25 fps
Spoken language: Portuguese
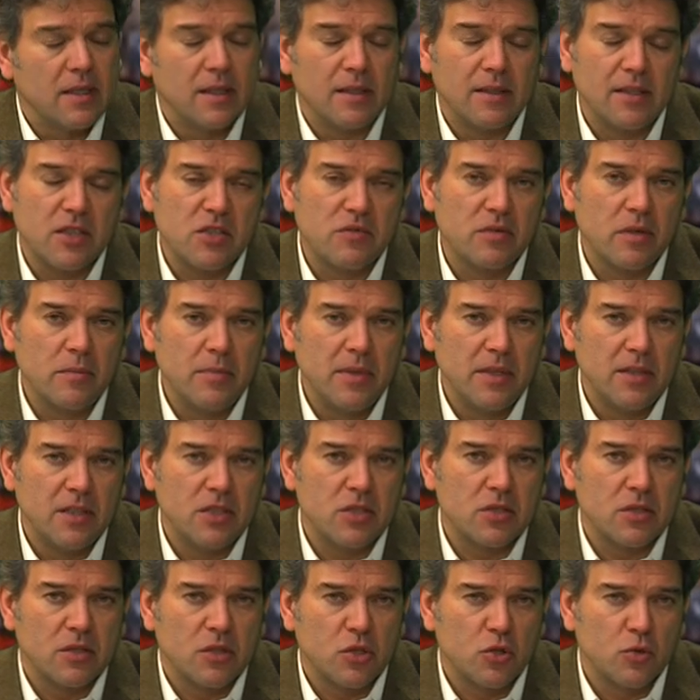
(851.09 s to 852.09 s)
nas
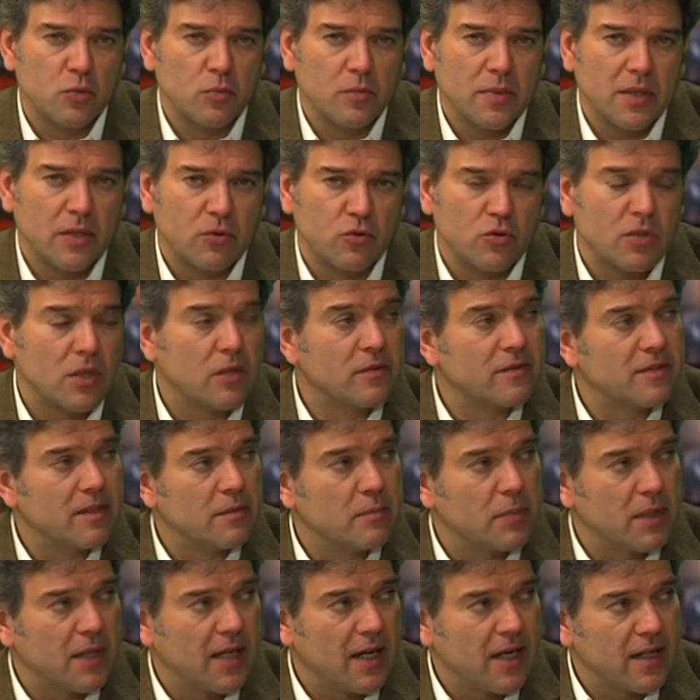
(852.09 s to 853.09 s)
famílias que neste momento estão
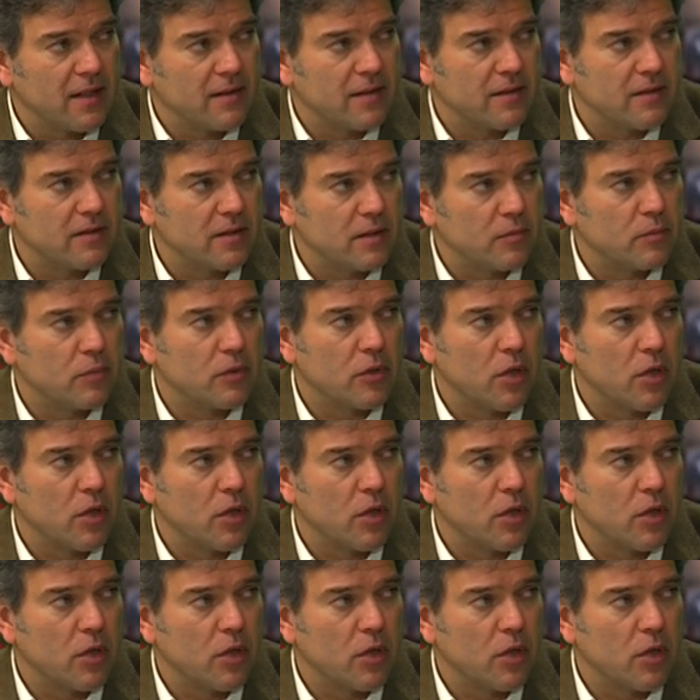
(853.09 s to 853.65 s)
desempregadas e que, uhum.